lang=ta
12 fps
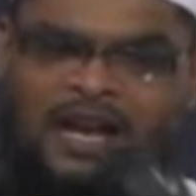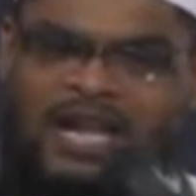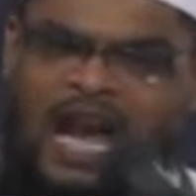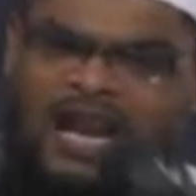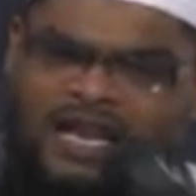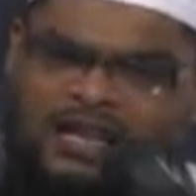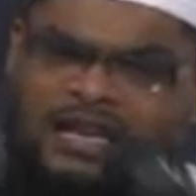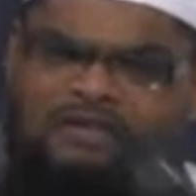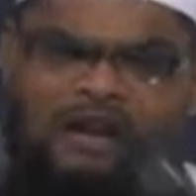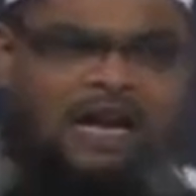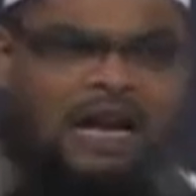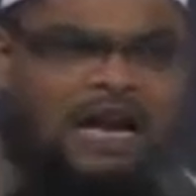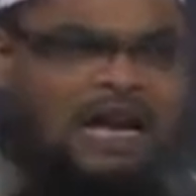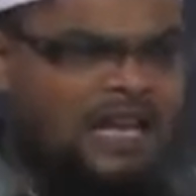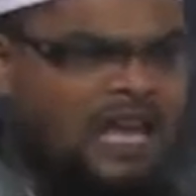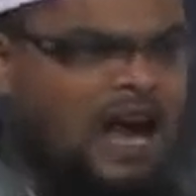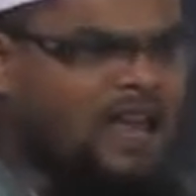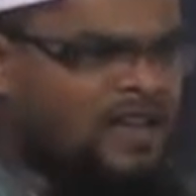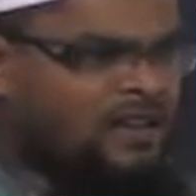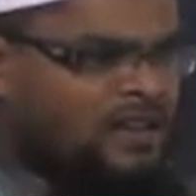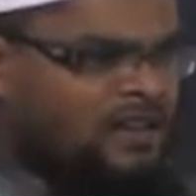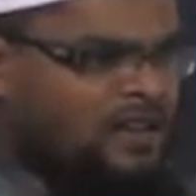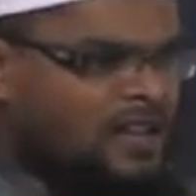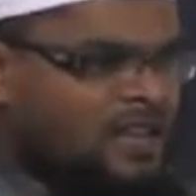நீ அறிந்தவன் நான்
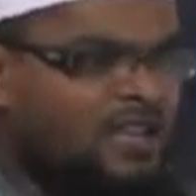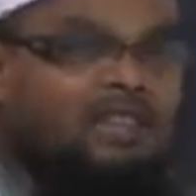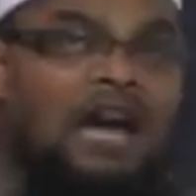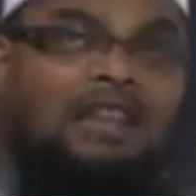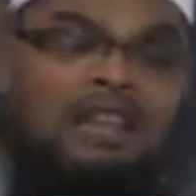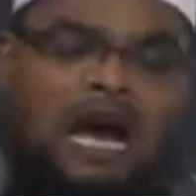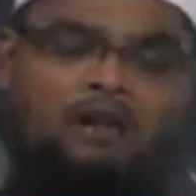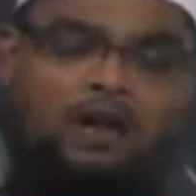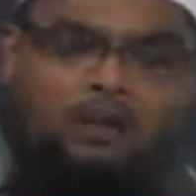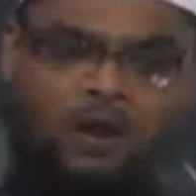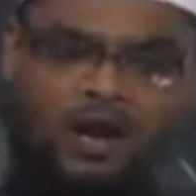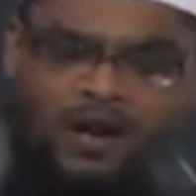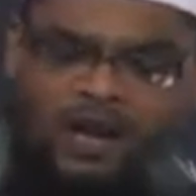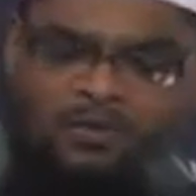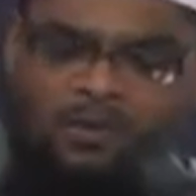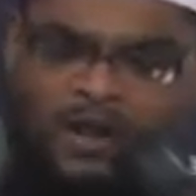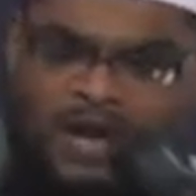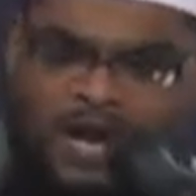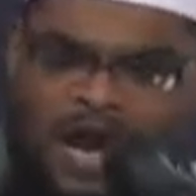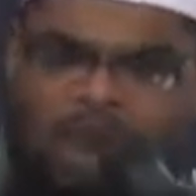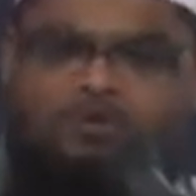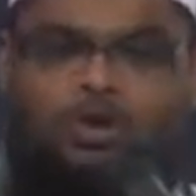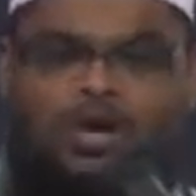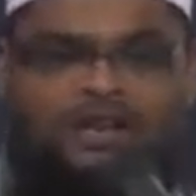அறியாதவன் இந்த அல்லாவை புகழ்கிற
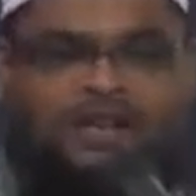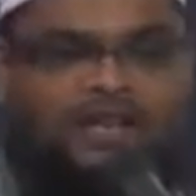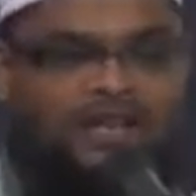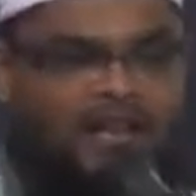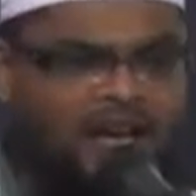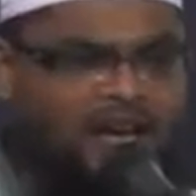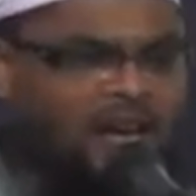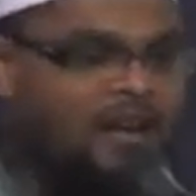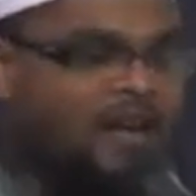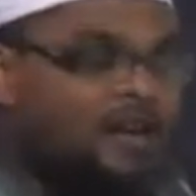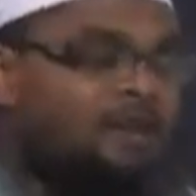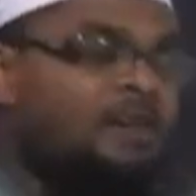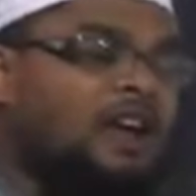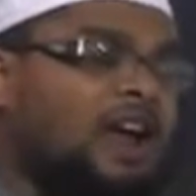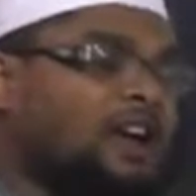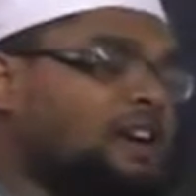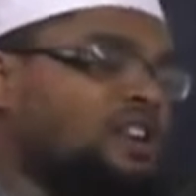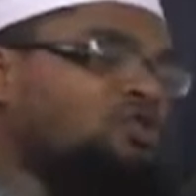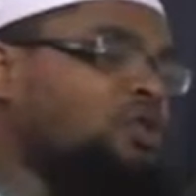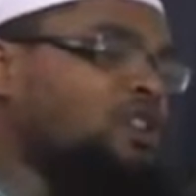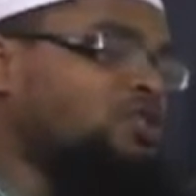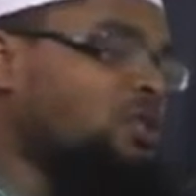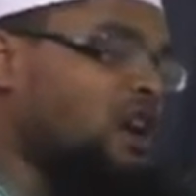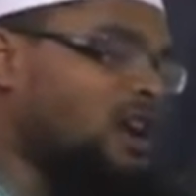முறையெல்லாம் சொல்லிவிட்டு நபிகளார் என்ன
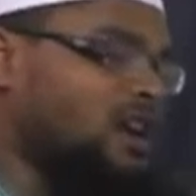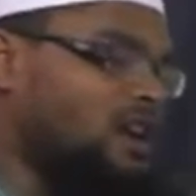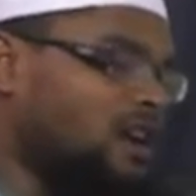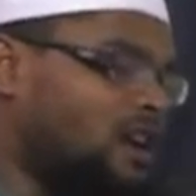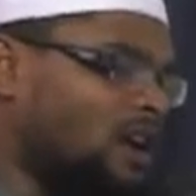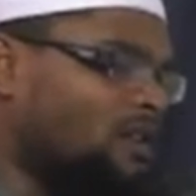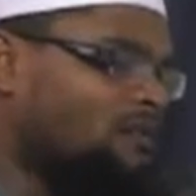செய்ய சொன்னார்கள்